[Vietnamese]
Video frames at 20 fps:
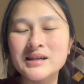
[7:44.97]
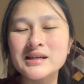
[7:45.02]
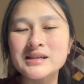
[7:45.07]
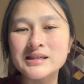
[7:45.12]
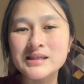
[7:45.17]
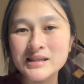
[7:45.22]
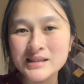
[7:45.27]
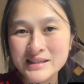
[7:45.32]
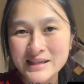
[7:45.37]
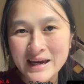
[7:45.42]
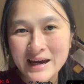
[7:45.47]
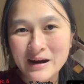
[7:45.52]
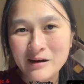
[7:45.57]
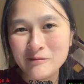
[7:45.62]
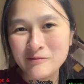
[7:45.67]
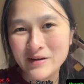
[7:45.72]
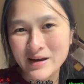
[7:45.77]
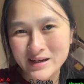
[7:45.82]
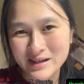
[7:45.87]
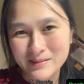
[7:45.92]
Xin chào
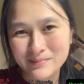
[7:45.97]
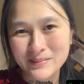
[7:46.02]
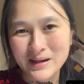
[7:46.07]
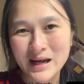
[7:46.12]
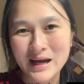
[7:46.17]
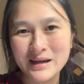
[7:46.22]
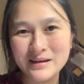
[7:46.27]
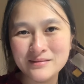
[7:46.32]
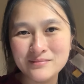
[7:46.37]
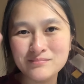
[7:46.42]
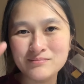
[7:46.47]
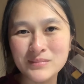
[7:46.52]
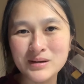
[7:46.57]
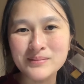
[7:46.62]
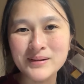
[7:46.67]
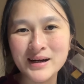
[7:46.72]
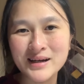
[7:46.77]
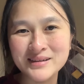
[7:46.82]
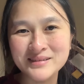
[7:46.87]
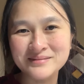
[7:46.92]
và hẹn gặp lại. Bye
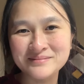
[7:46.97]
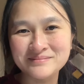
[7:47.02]
bye.